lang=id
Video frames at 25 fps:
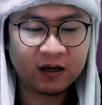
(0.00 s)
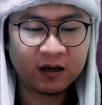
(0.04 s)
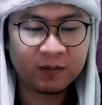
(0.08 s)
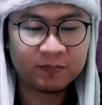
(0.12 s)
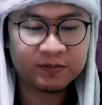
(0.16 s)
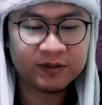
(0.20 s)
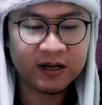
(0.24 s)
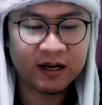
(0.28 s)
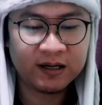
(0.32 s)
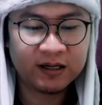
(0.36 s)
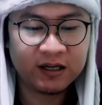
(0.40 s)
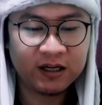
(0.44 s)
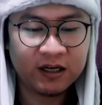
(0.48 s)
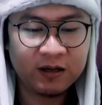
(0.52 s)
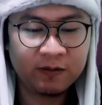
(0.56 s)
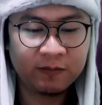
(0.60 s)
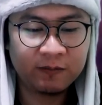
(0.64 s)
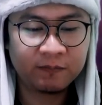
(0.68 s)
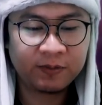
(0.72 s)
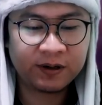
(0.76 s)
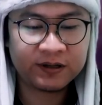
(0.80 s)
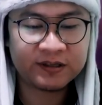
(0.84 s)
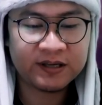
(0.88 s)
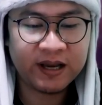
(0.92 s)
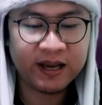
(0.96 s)
klub saat ini
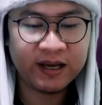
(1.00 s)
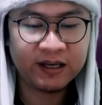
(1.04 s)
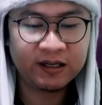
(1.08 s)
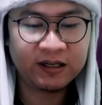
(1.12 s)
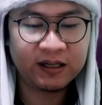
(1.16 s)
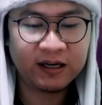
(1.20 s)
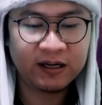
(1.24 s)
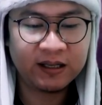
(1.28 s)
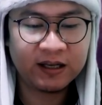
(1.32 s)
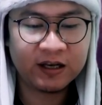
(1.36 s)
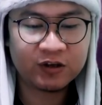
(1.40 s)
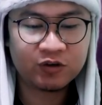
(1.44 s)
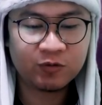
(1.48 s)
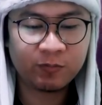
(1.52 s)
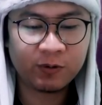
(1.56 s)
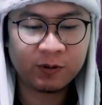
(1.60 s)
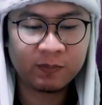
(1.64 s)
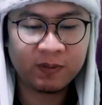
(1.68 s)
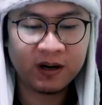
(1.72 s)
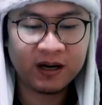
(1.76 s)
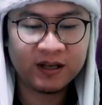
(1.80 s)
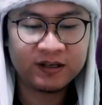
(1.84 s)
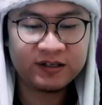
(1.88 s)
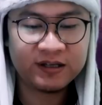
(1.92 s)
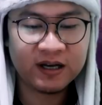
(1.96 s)
bersaing di Liga Super
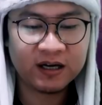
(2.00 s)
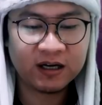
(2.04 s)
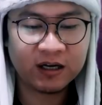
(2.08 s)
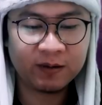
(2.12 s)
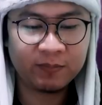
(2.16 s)
Malaysia.